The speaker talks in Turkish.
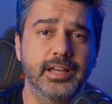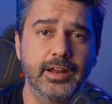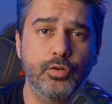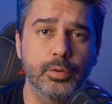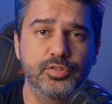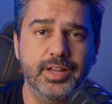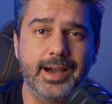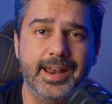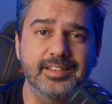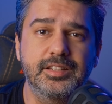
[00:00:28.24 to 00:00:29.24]
telefonumuza
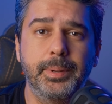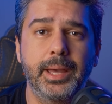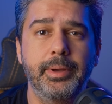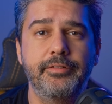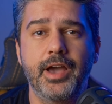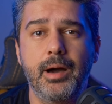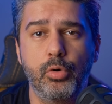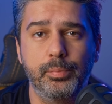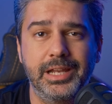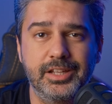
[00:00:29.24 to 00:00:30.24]
Garanti BBVA
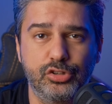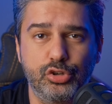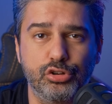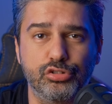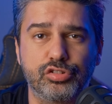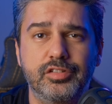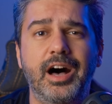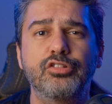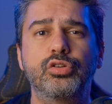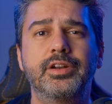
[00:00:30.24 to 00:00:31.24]
mobil mobili indiriyoruz.
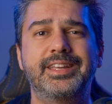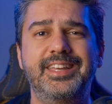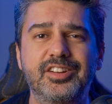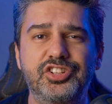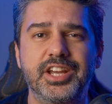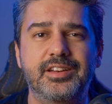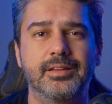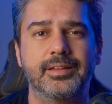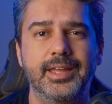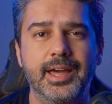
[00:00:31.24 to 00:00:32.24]
Daha sonra giriş
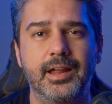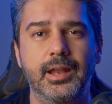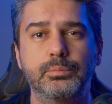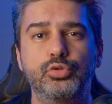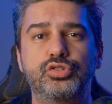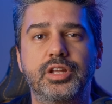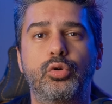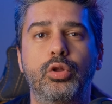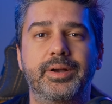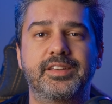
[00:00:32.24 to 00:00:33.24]
ekranda yer alan müşteri
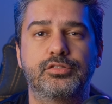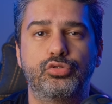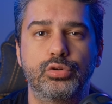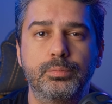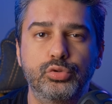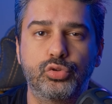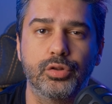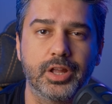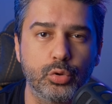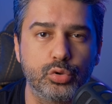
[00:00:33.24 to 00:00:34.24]
olmak istiyorum
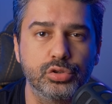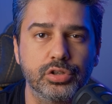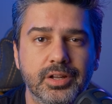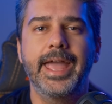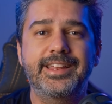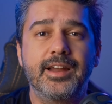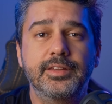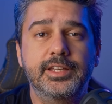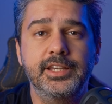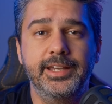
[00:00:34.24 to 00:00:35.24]
butonuna dokunun.
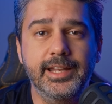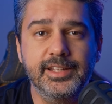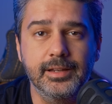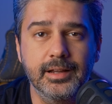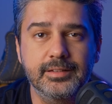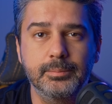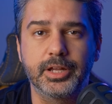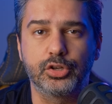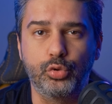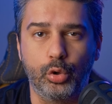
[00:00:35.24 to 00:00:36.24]
Ekrandaki ilgili
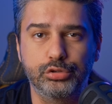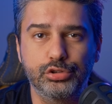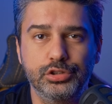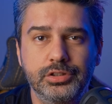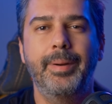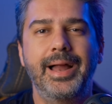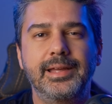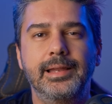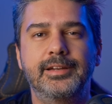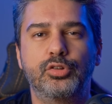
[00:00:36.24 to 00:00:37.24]
adımları doldurun.
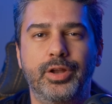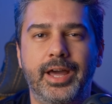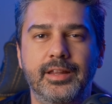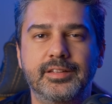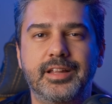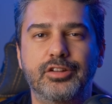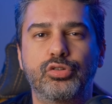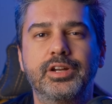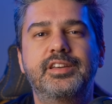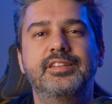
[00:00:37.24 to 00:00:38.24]
Belgeleri de onayladıktan
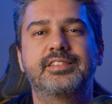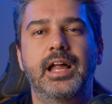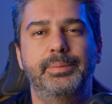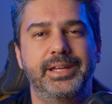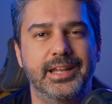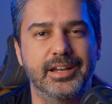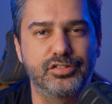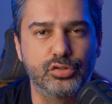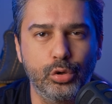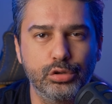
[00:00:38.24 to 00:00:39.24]
sonra kişisel
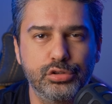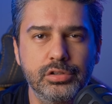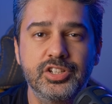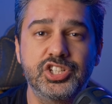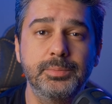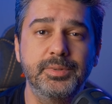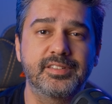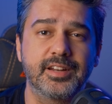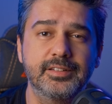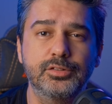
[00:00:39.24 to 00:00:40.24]
bilgilerinizi doldurun. Şimdi
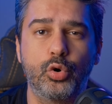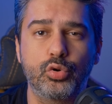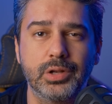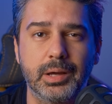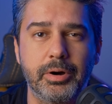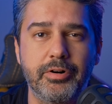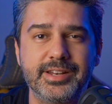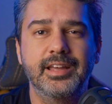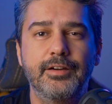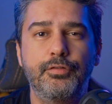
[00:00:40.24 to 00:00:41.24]
sırada doğrulama var.
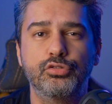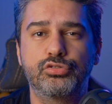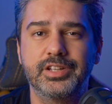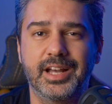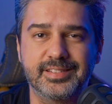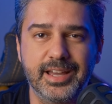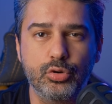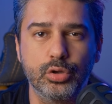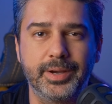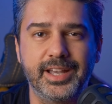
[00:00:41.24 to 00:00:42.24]
Telefonunuzu yatay
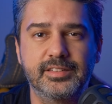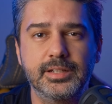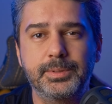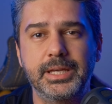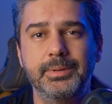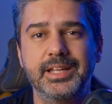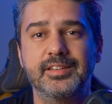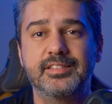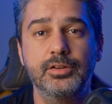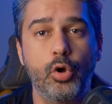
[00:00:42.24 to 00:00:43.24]
konuma getirip kimliğinizin